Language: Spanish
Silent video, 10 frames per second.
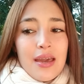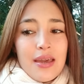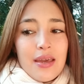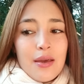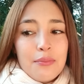
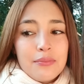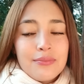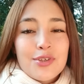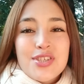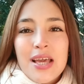em,
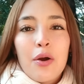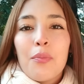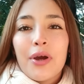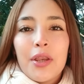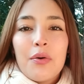no sé, es
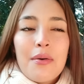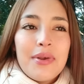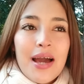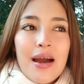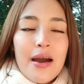como que no
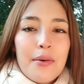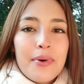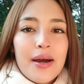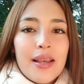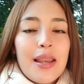
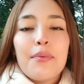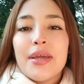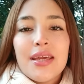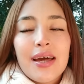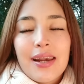hablaba, la
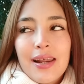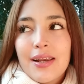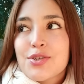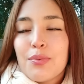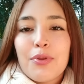veía rara,
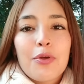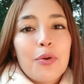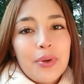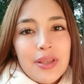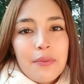yo me doy
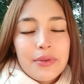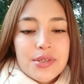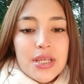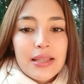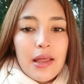cuenta cuando
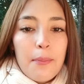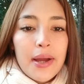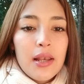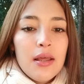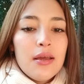ella está
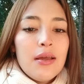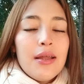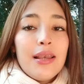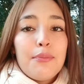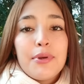mal,
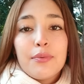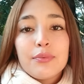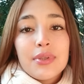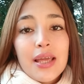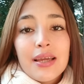le
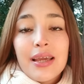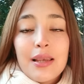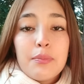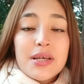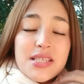pregunté qué
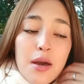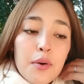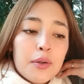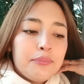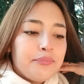le
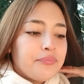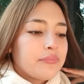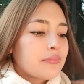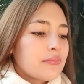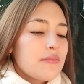pasaba
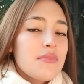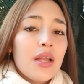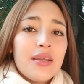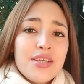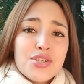
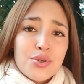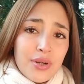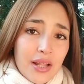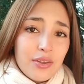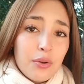y
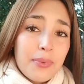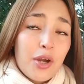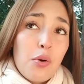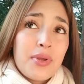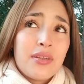llorando me
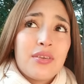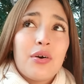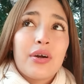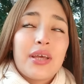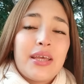
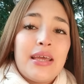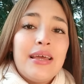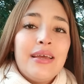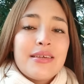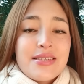comentó que
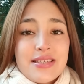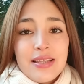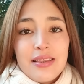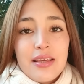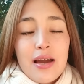se
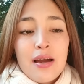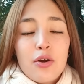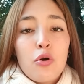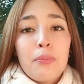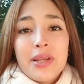sentía
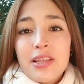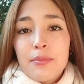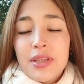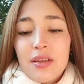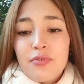
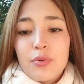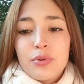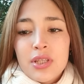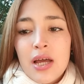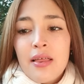completamente
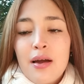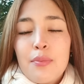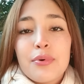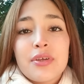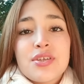frustrada
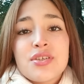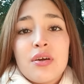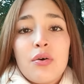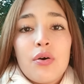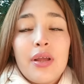porque
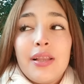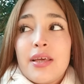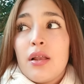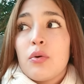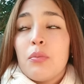llegó el
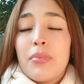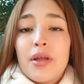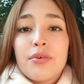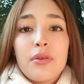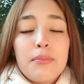día del
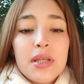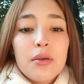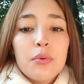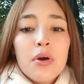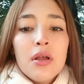cumpleaños de
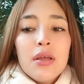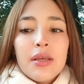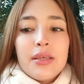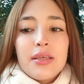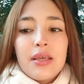Milu
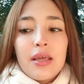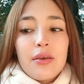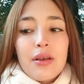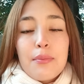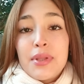y que
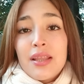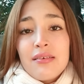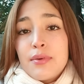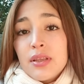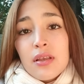
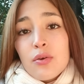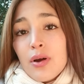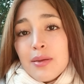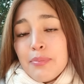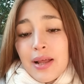lamentablemente no
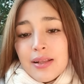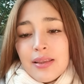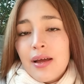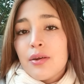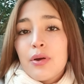hay
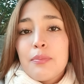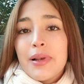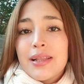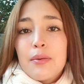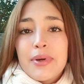plata, no hay
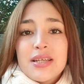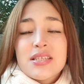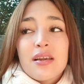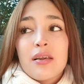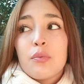plata para
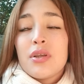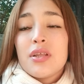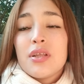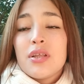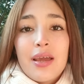hacerle un
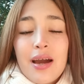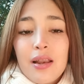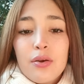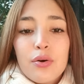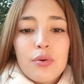lindo
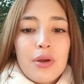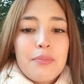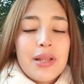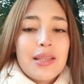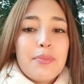regalo, no hay
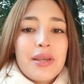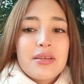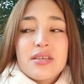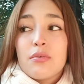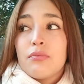plata para
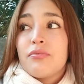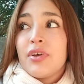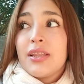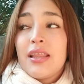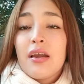hacer un
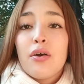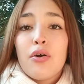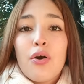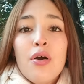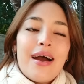
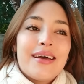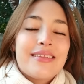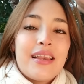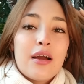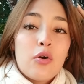festejo,
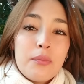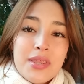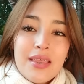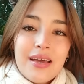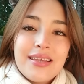hasta la
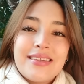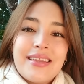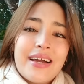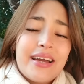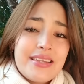comida
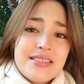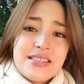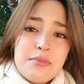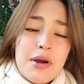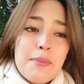está
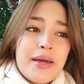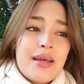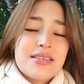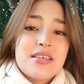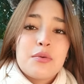carísima para
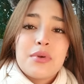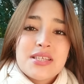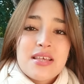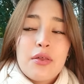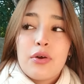hacer un
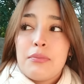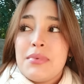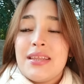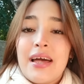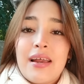asado e
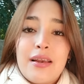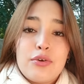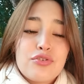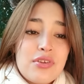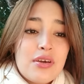invitar a
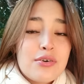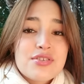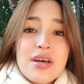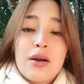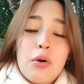los hijos
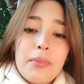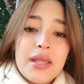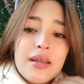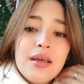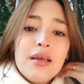a comer.